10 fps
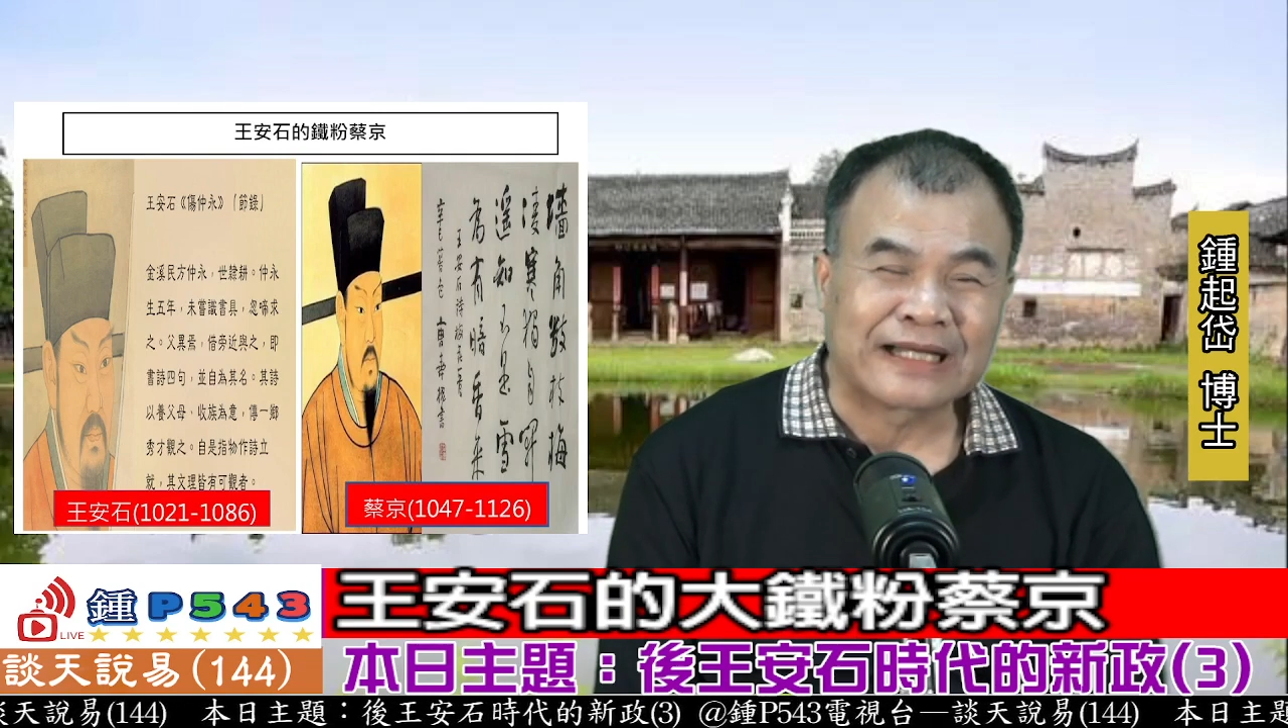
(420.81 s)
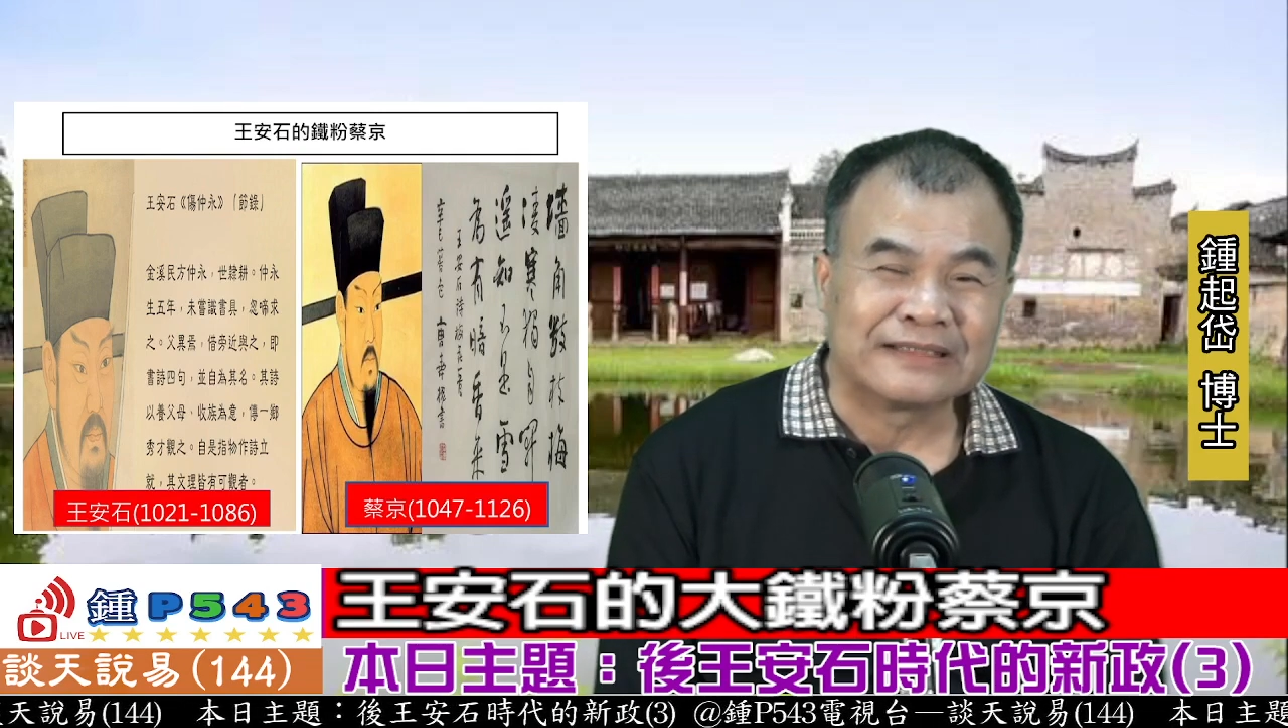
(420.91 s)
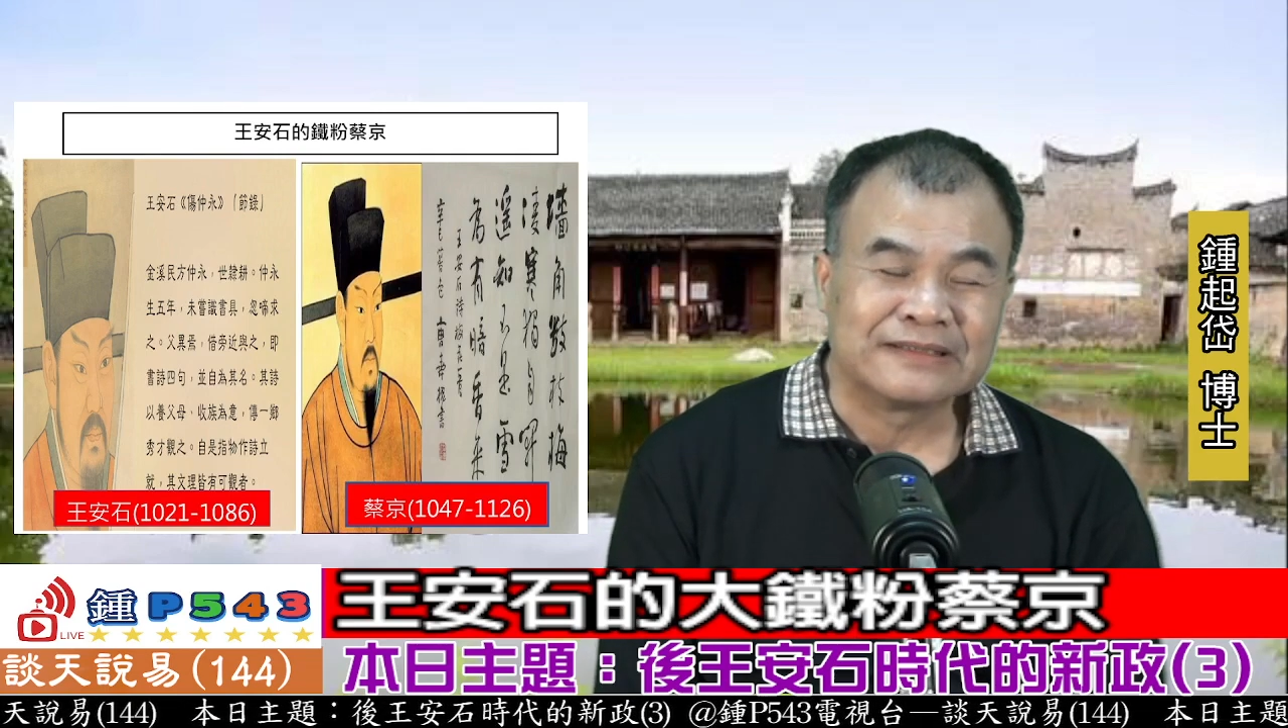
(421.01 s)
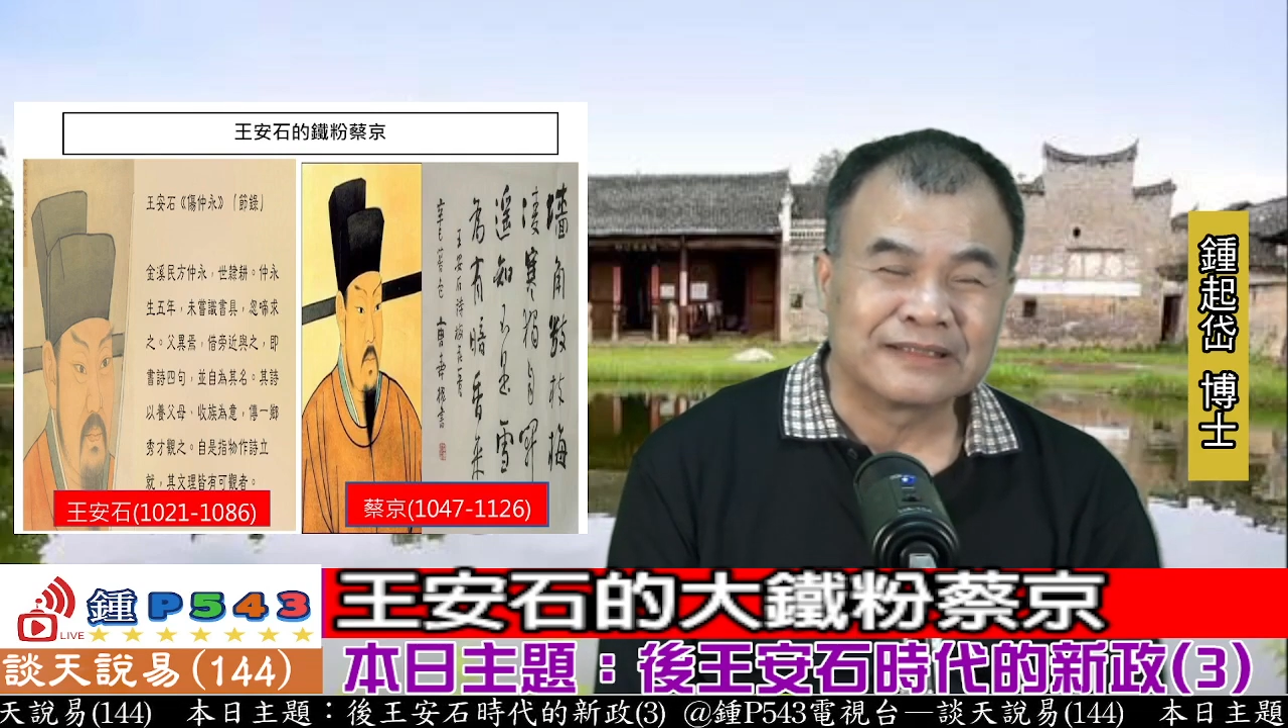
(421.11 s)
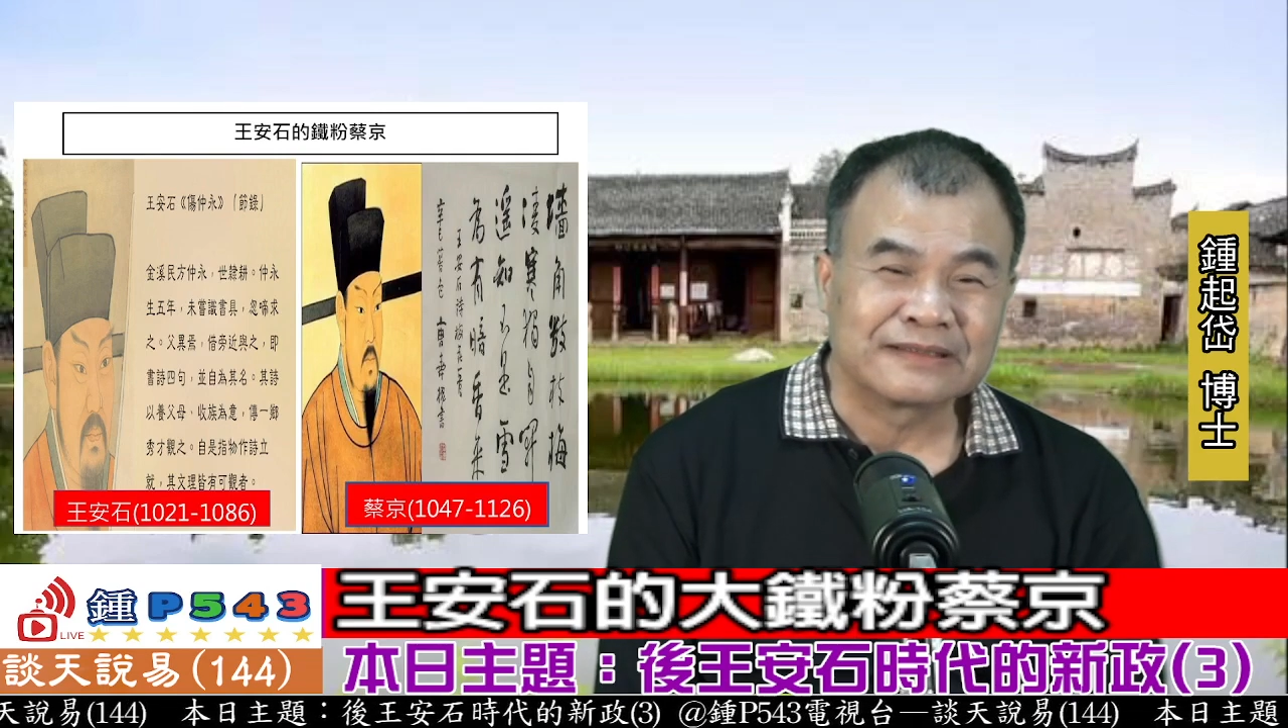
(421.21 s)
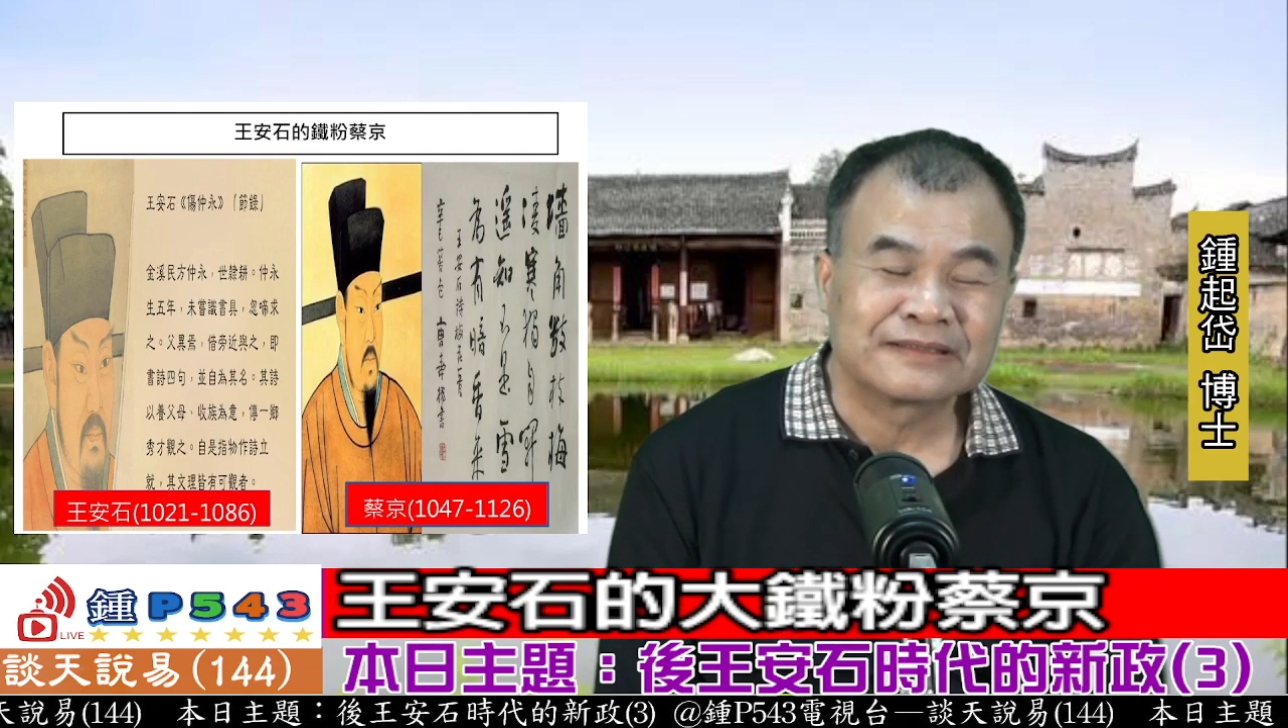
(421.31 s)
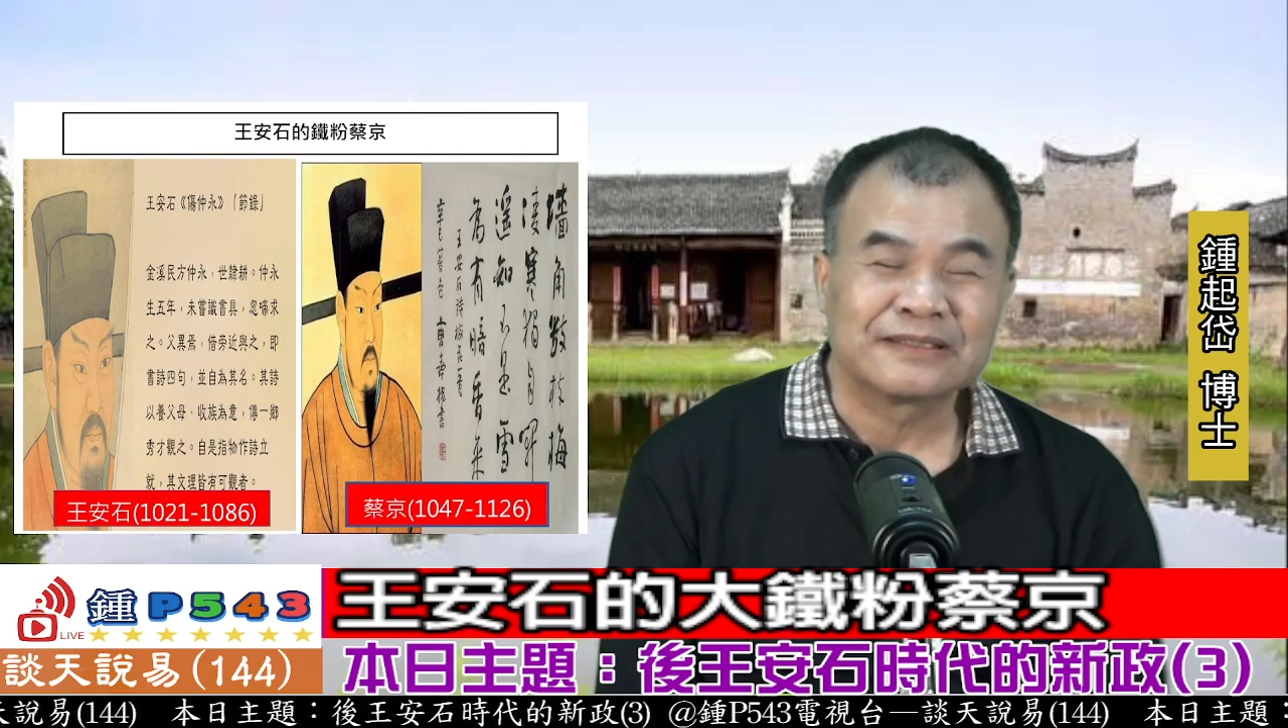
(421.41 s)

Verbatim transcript: 感情